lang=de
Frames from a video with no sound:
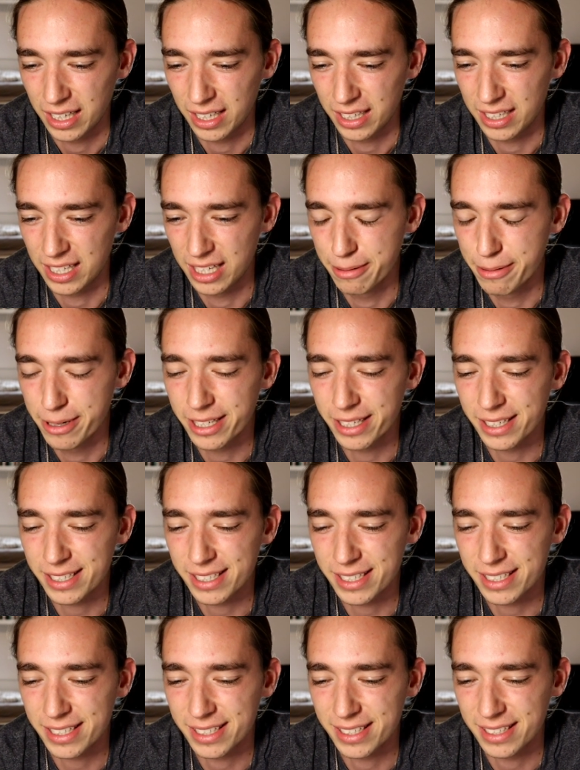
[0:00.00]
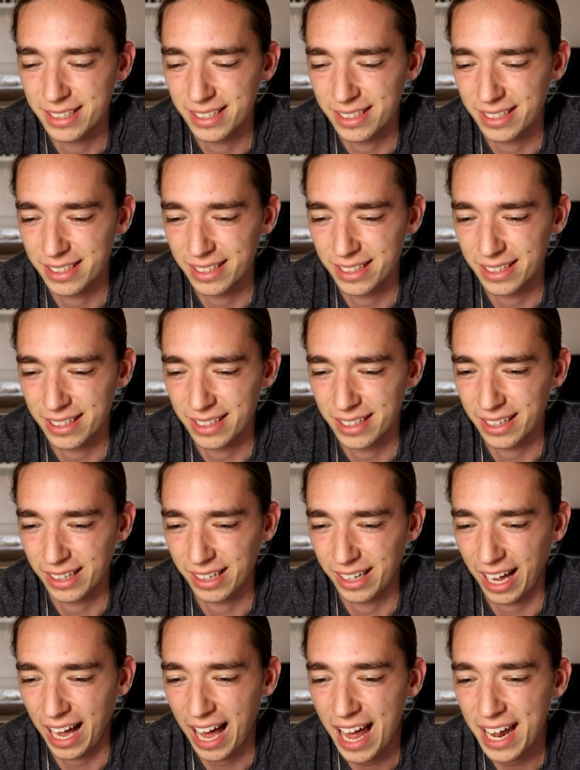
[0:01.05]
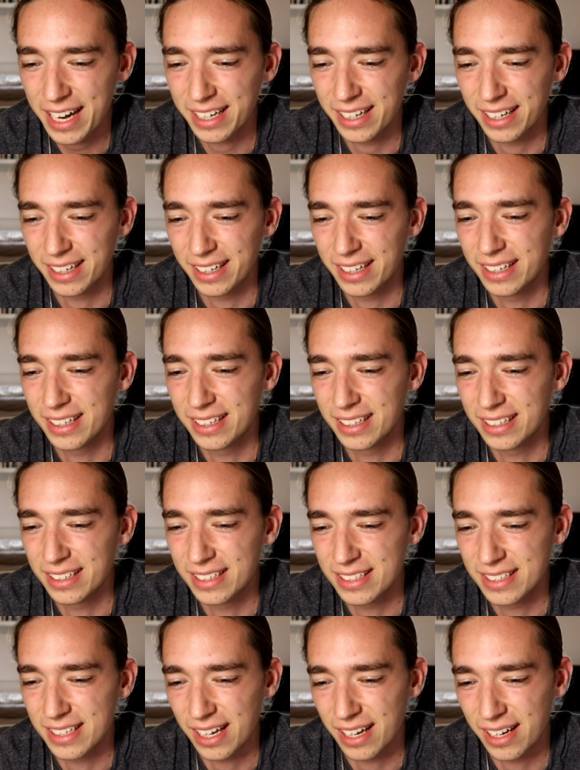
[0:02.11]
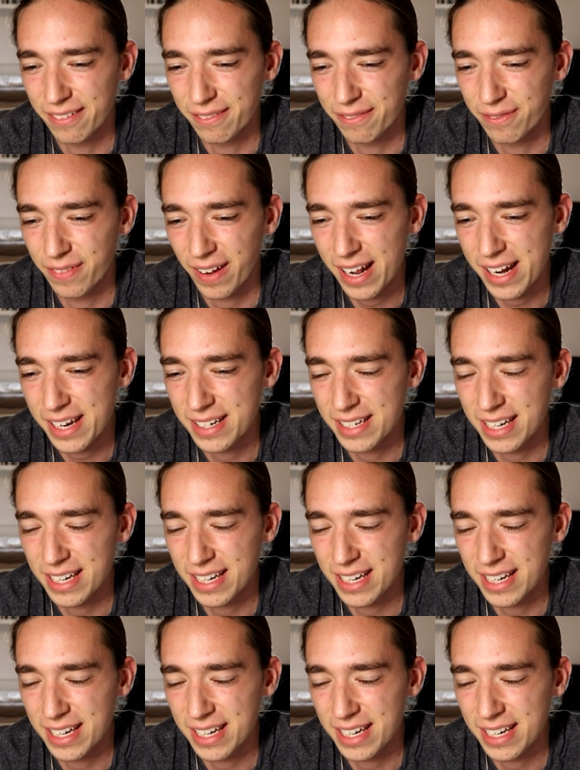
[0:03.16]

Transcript: ich liebe das gerade in dieser Welt,